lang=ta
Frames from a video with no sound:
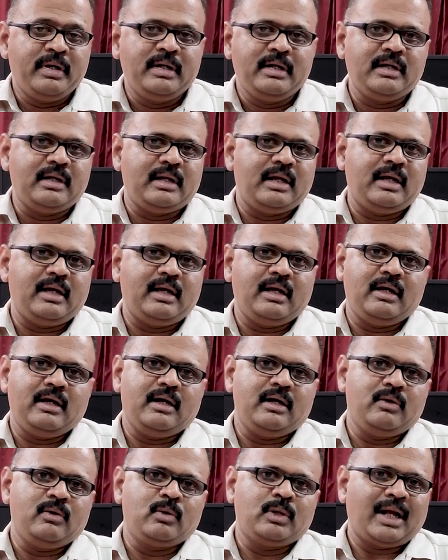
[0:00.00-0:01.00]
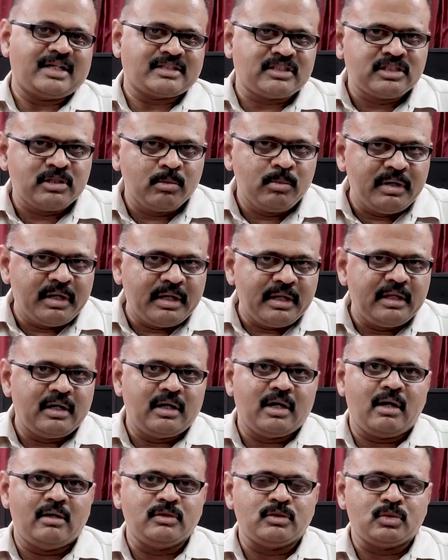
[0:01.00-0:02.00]
பெருகிற ஒரு அக்சசிபிலிட்டி
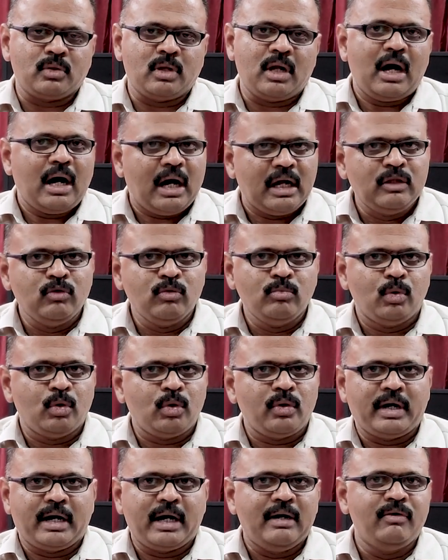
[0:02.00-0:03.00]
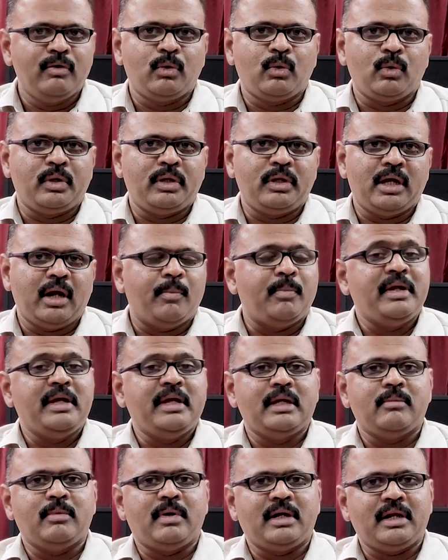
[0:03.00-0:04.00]
இருக்கான்னு சொன்னால் அதுவும் ஒரு கேள்விக்குறி
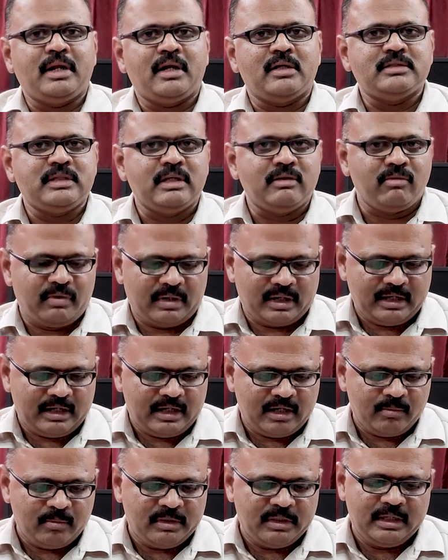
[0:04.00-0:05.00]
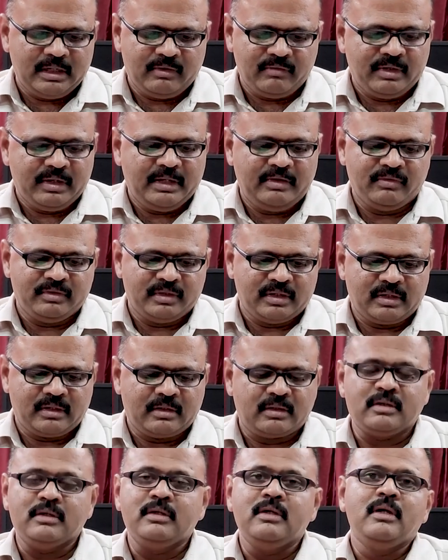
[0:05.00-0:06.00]
அப்படிங்கிற மாதிரியான சில விவரங்கள் என்பது இன்றைக்கி வெளியே
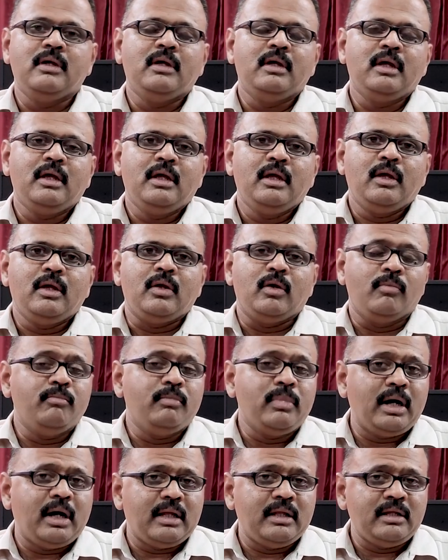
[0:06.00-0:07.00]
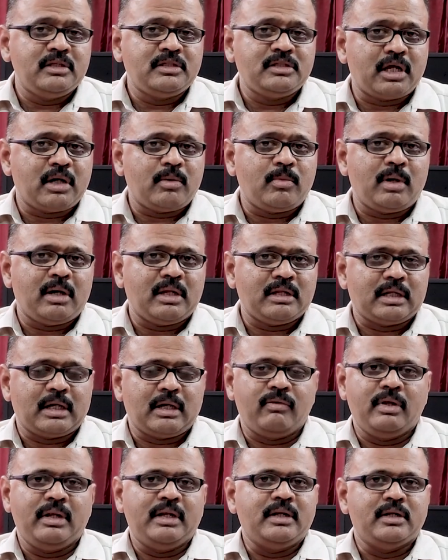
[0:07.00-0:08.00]
வந்திருக்கிறது ரொம்ப அதிர்ச்சிகரமான
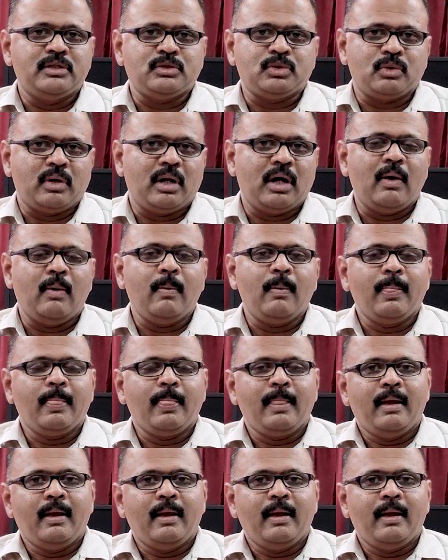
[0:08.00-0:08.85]
தகவல் என்னன்னு சொன்னால்